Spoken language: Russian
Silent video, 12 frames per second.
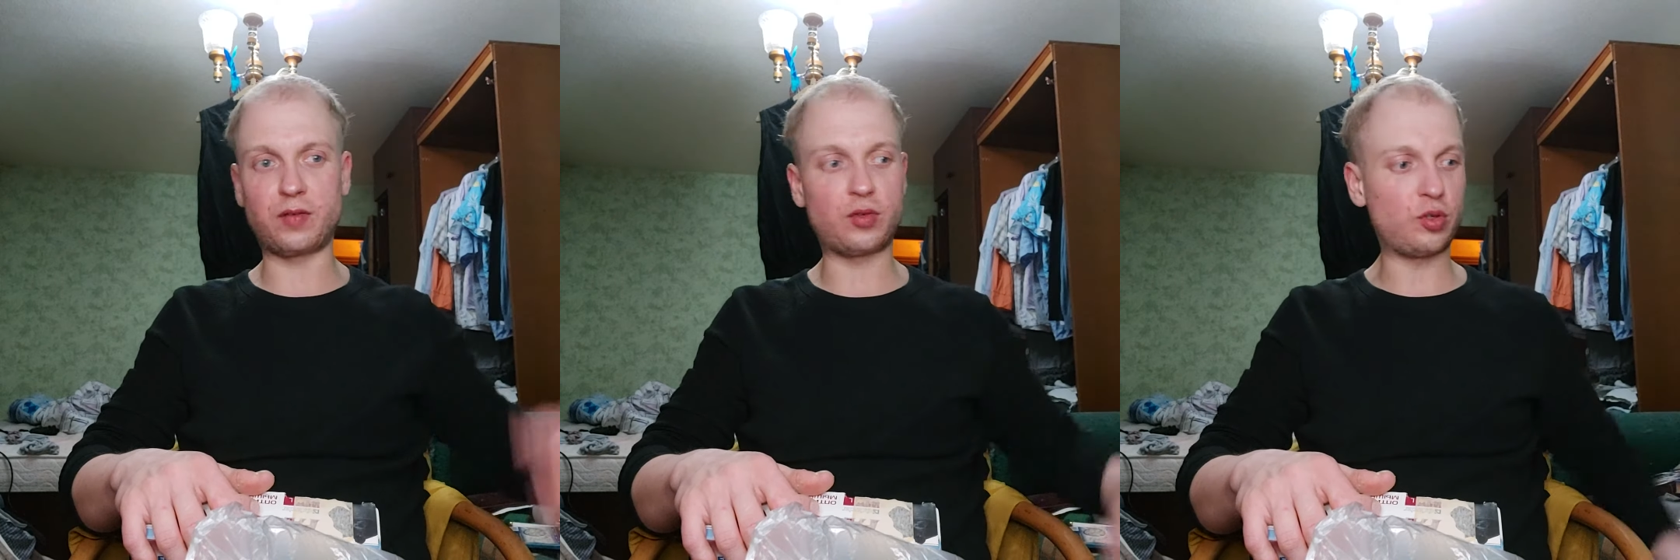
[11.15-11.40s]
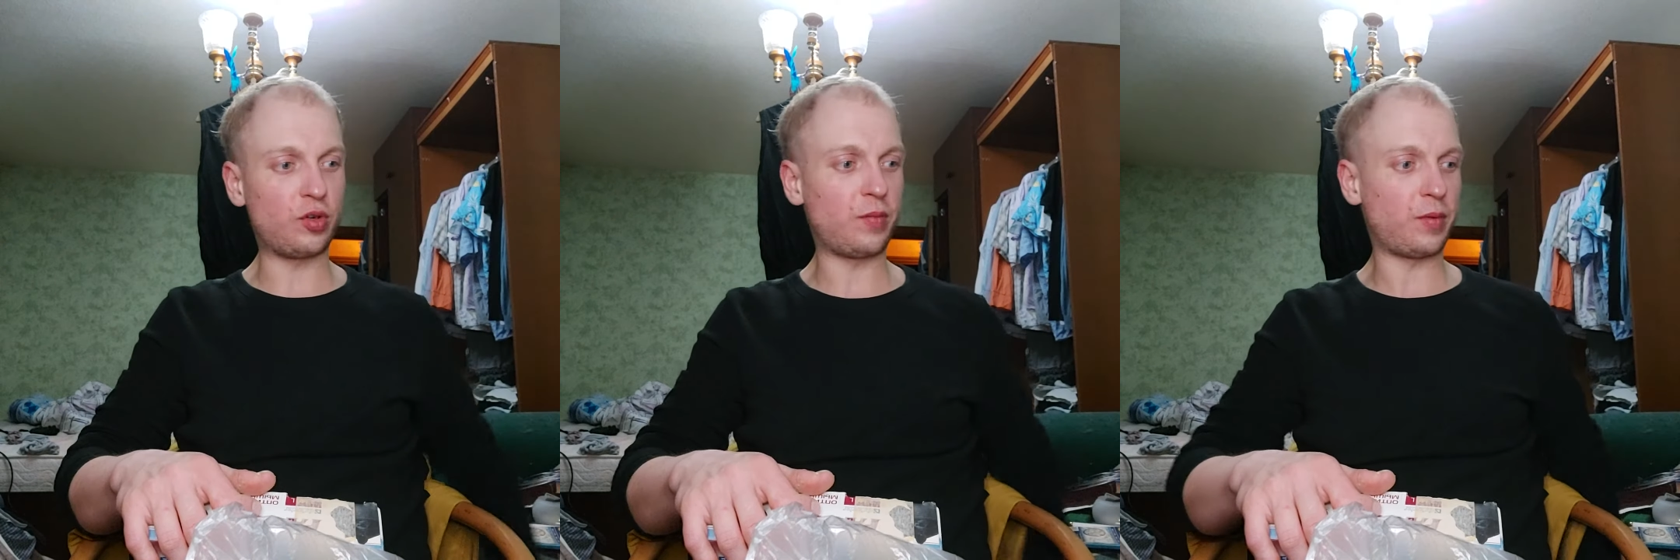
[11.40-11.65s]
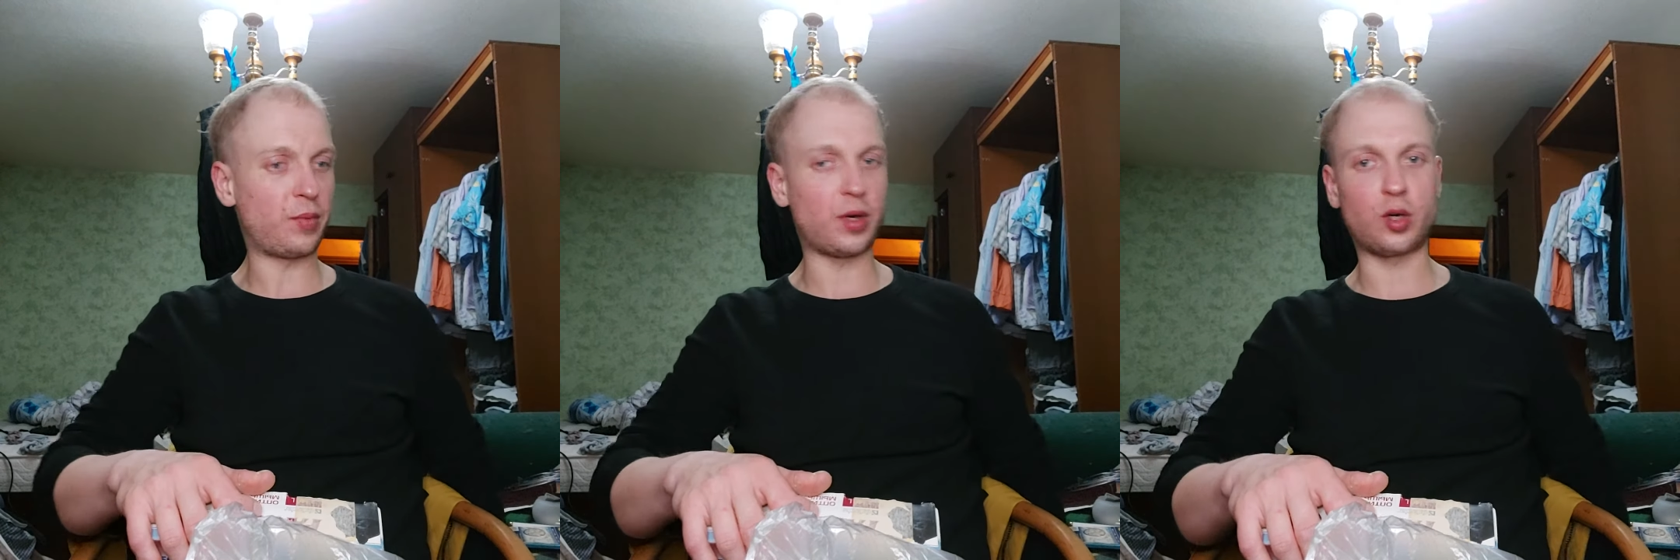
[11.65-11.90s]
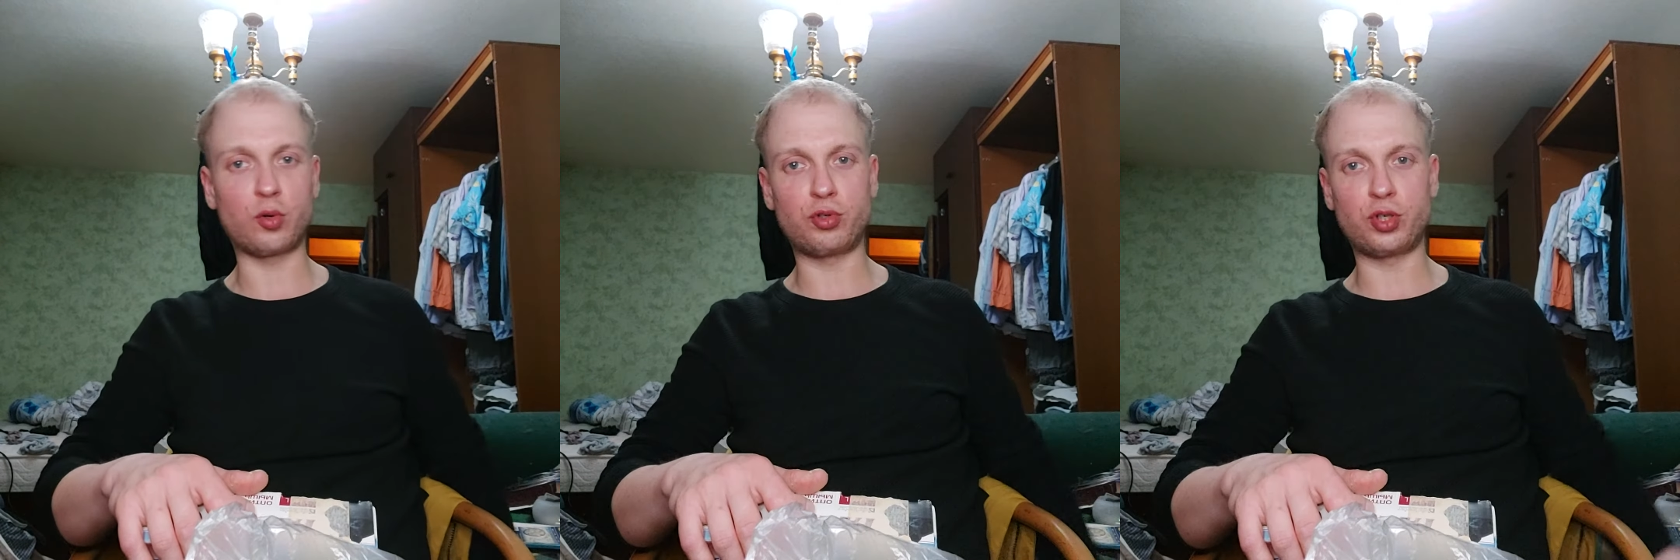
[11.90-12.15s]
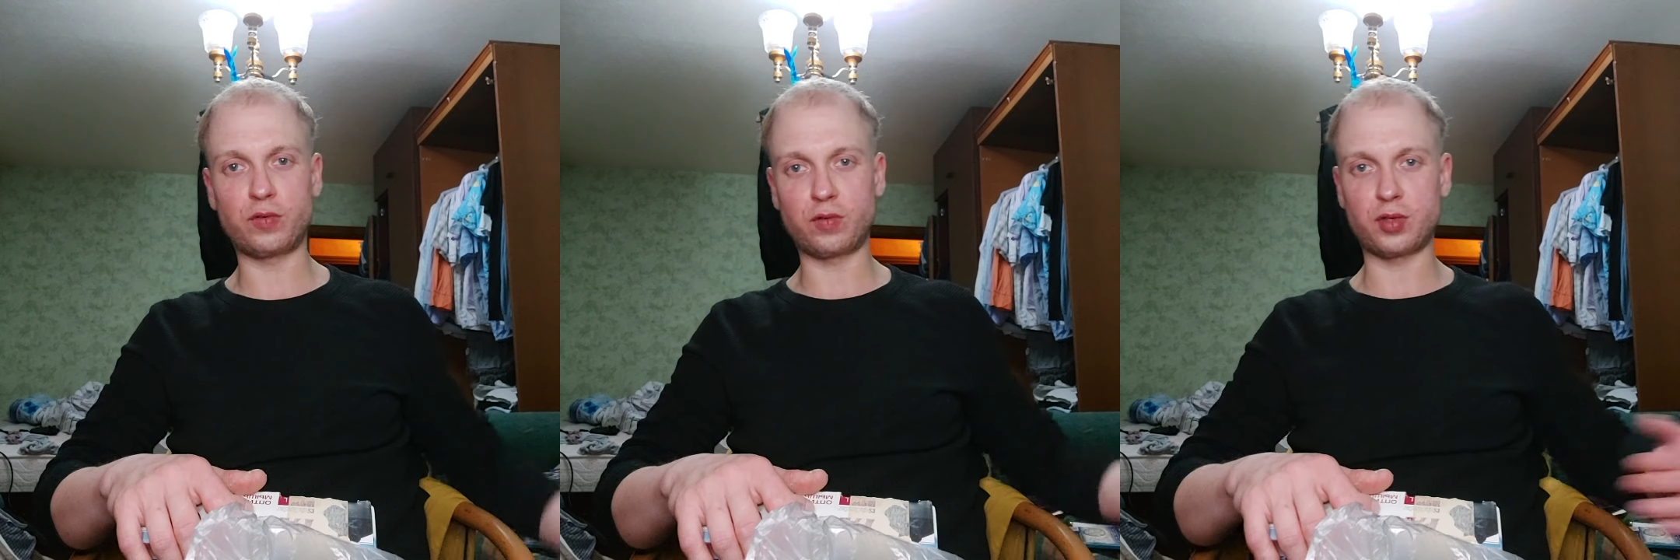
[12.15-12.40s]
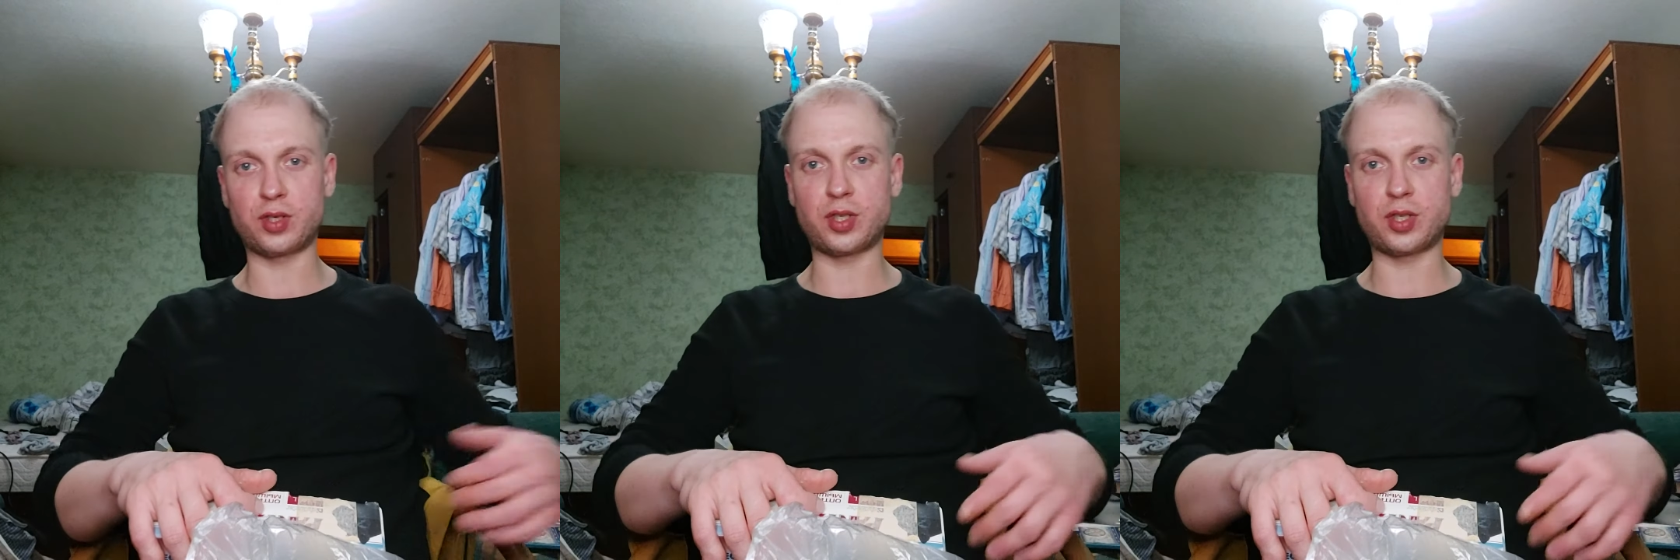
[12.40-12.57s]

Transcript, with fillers: все время прокручивалась